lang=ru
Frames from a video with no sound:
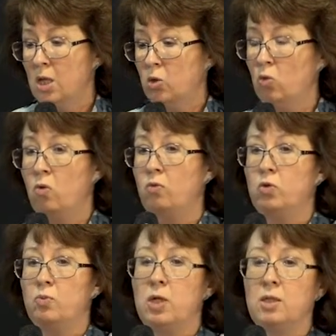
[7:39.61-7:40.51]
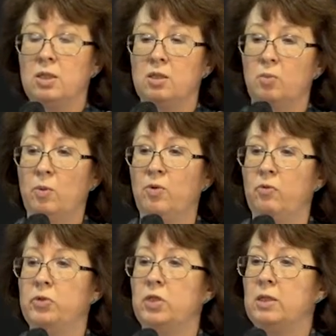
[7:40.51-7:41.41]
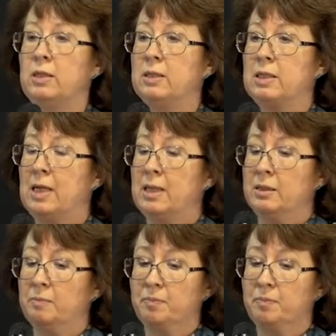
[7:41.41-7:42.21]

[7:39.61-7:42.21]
то вот мне хотелось бы привести этот слайд,